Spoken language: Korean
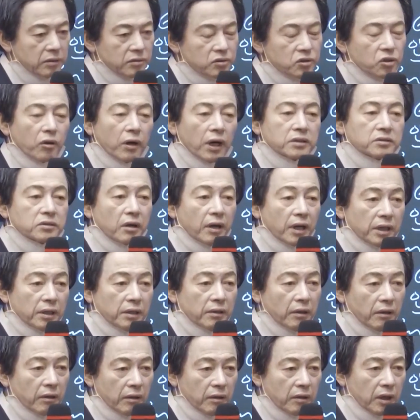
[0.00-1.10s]
좋아
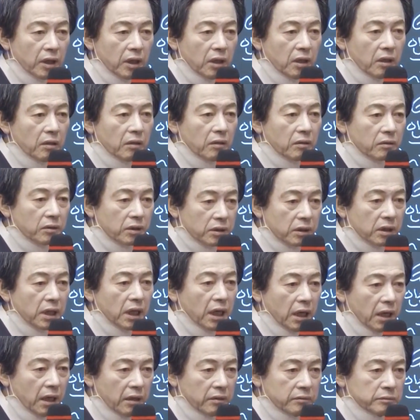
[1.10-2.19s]
좋아요?
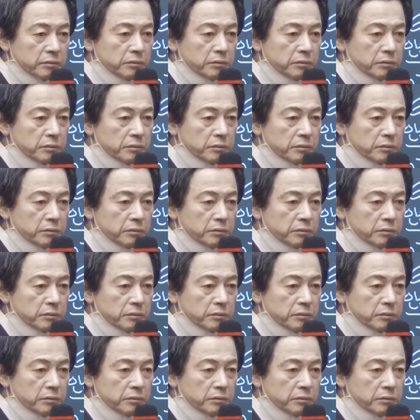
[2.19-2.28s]
그러나